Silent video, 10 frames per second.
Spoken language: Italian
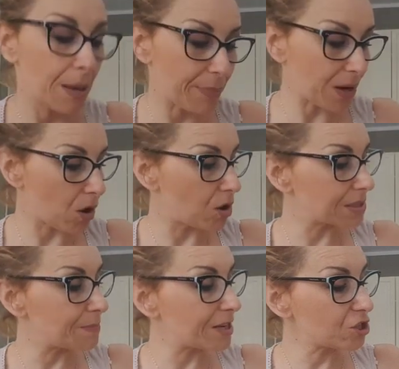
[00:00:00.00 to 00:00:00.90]
però
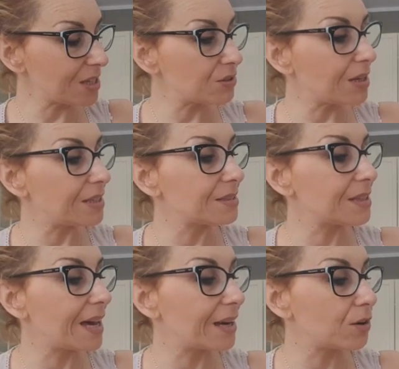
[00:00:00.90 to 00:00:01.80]
sbirciando
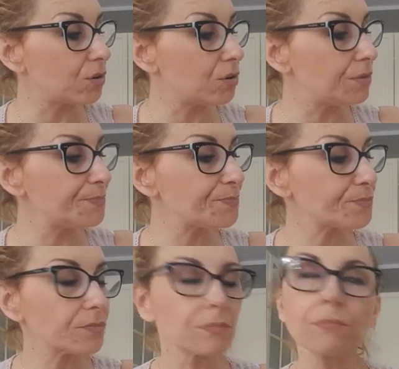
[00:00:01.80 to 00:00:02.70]
all'interno
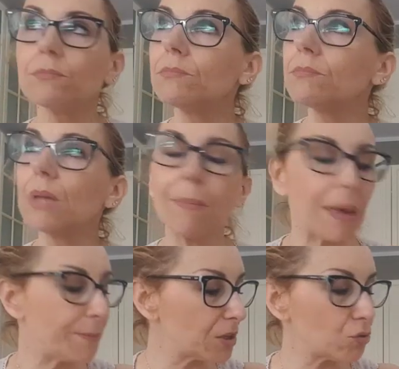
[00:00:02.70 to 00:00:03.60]
mi
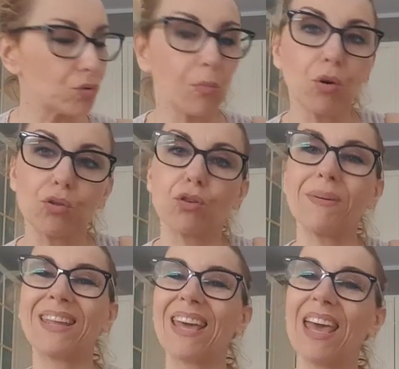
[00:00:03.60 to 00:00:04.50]
è piaciuto molto
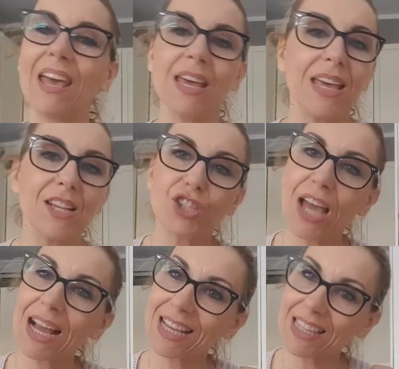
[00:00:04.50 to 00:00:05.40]
perché c'è
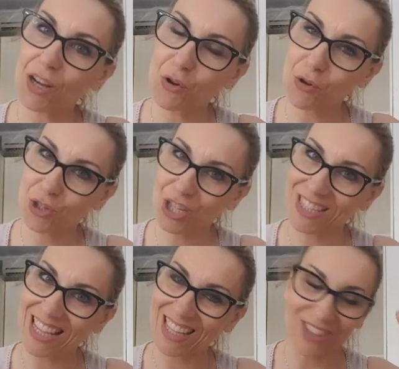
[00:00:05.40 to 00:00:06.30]
anche del
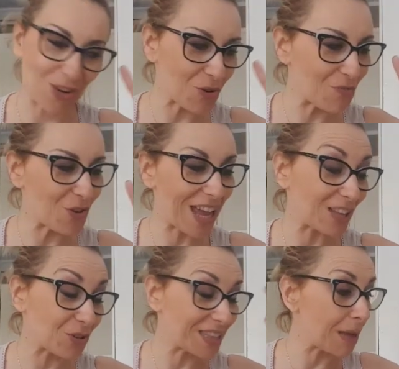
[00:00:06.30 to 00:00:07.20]
coaching dentro, non
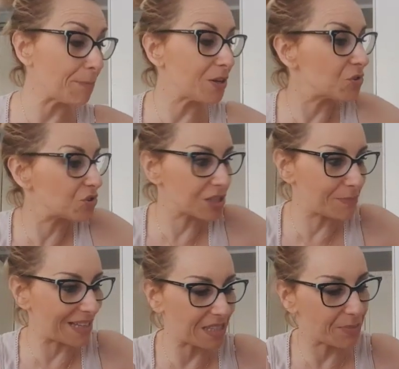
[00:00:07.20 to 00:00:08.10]
volendo, in tempi non
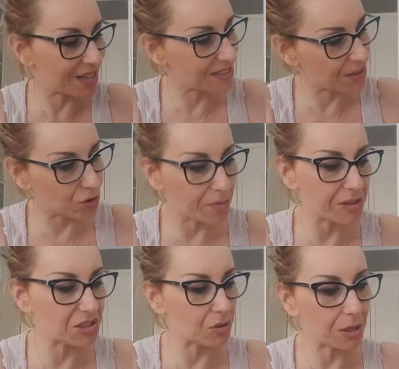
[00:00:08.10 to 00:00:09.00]
sospetti, perché secondo me
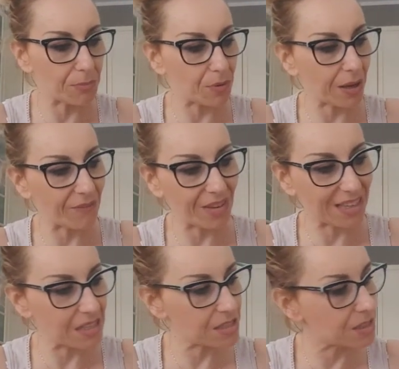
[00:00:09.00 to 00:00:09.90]
questo libro è
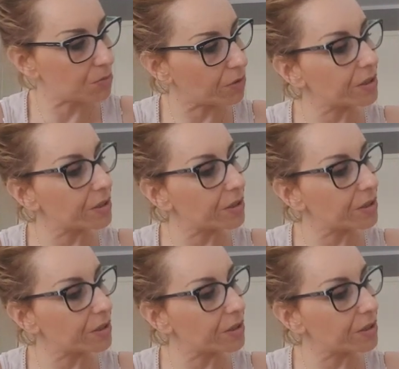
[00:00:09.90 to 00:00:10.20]
vecchissimo,